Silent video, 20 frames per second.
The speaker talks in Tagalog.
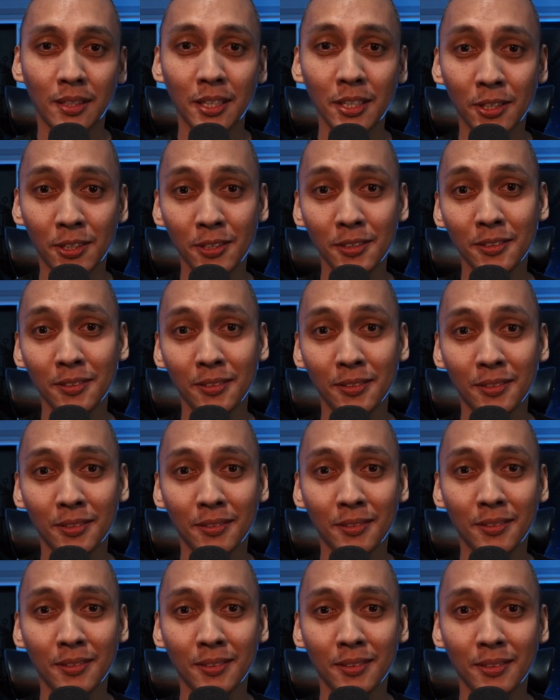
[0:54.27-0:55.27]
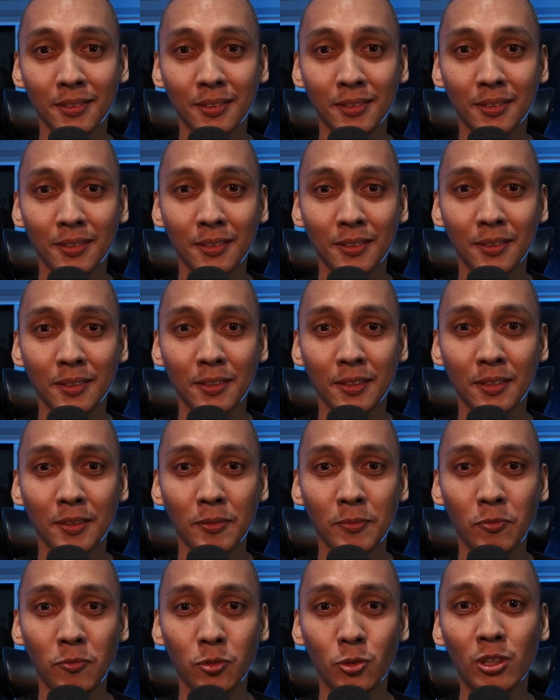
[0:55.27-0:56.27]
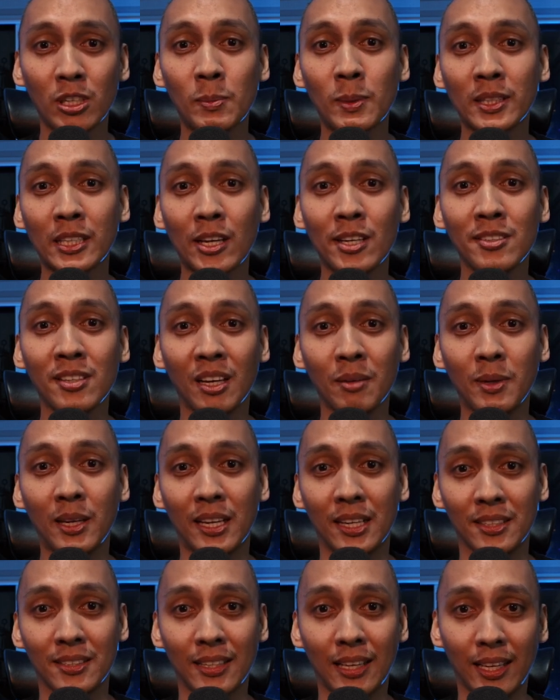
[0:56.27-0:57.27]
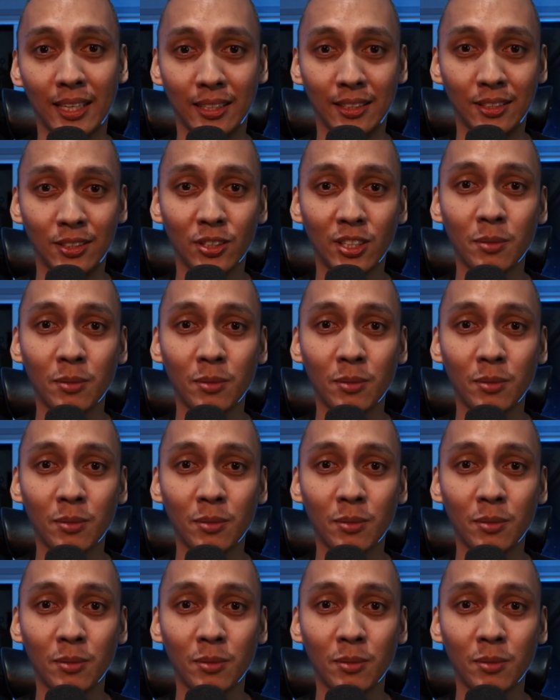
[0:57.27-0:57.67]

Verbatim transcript: Ngayon, doon naman tayo sa kabilang side.